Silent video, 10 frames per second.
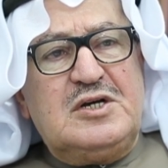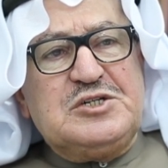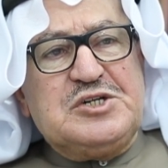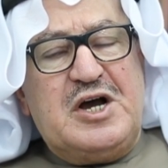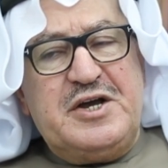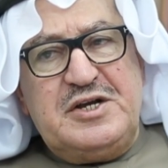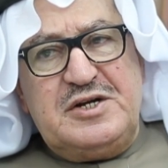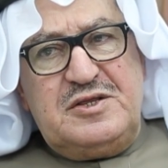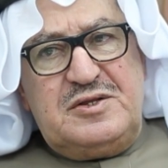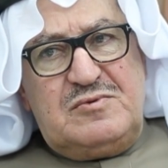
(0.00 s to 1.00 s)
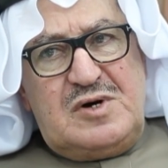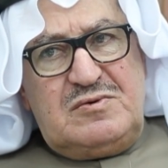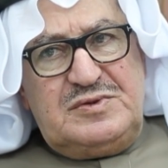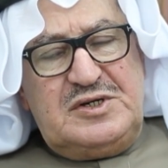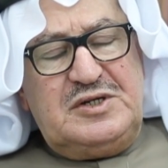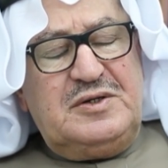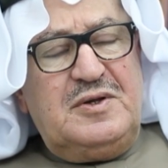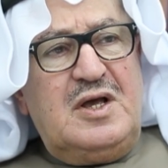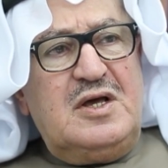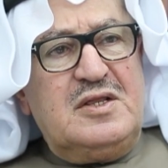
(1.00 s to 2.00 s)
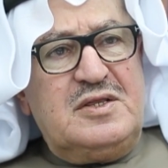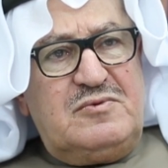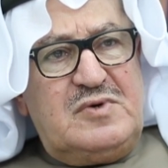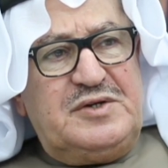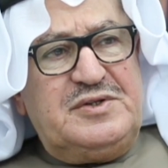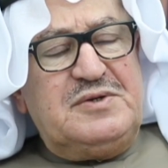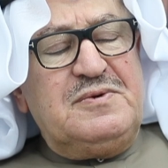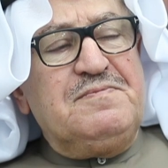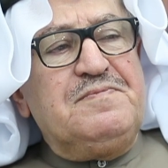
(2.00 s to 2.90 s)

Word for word: شاهين الذواودي الذوادي